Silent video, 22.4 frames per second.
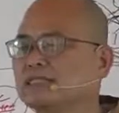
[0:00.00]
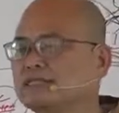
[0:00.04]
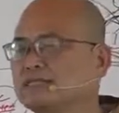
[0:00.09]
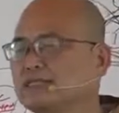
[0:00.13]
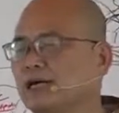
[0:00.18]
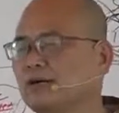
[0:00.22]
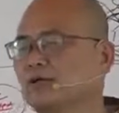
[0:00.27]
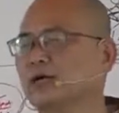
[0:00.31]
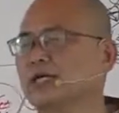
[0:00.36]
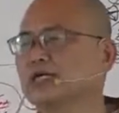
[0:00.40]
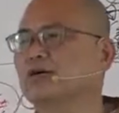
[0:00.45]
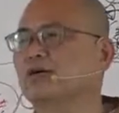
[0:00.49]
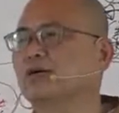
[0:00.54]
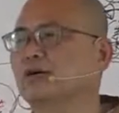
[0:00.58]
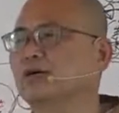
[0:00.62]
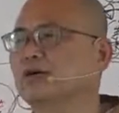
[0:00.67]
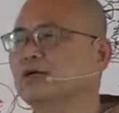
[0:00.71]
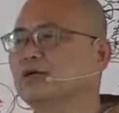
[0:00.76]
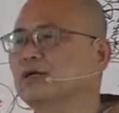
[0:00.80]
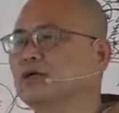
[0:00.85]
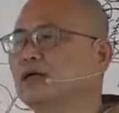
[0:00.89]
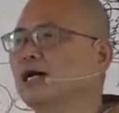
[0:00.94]
生在外国，
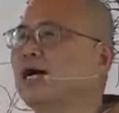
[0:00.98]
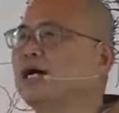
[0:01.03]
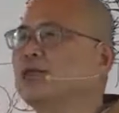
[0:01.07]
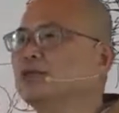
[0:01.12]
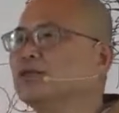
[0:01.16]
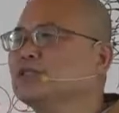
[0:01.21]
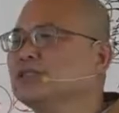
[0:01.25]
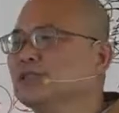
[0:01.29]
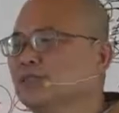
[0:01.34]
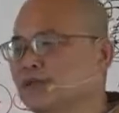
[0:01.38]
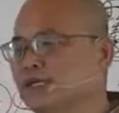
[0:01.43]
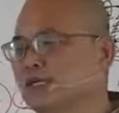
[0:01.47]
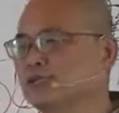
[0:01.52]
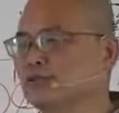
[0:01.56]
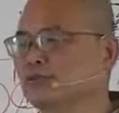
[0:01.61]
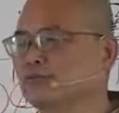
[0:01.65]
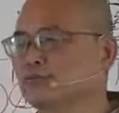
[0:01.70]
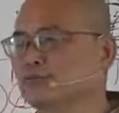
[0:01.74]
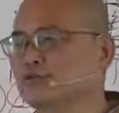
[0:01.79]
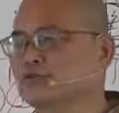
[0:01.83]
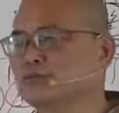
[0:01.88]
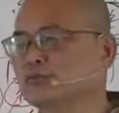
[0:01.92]
啊，有什么样的
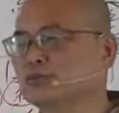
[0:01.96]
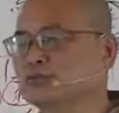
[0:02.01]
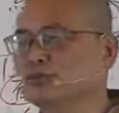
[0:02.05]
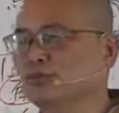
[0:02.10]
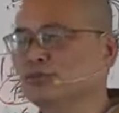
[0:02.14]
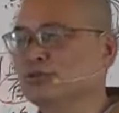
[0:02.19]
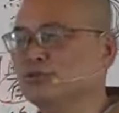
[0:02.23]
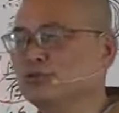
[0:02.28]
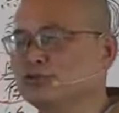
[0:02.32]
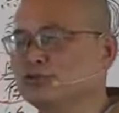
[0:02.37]
父母，有